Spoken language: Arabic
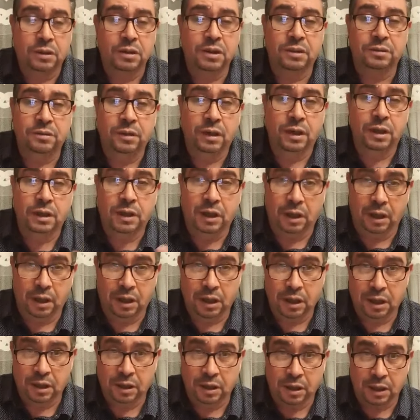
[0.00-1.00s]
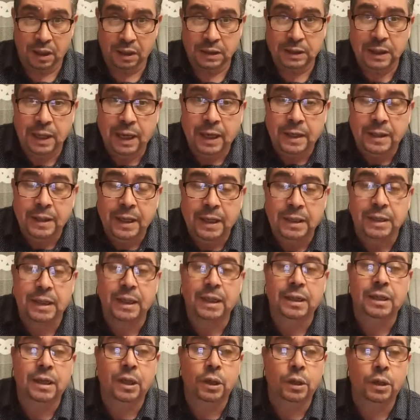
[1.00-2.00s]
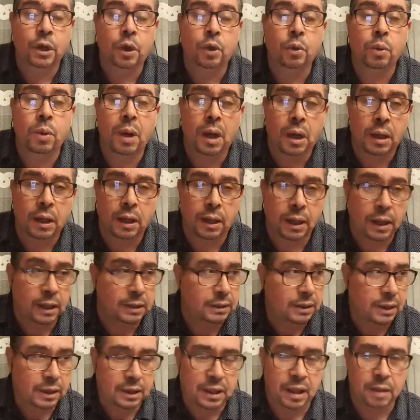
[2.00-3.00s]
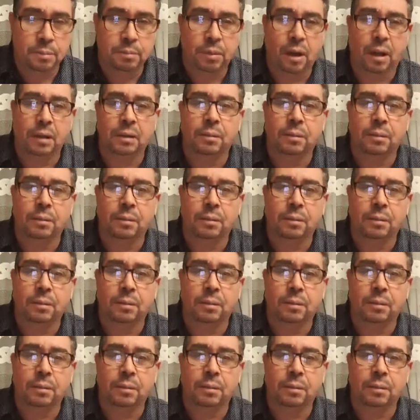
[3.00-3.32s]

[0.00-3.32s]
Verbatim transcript: ندافع لك على الخيارات تاعي نحكي لك على الواقع خاطر كاين بعض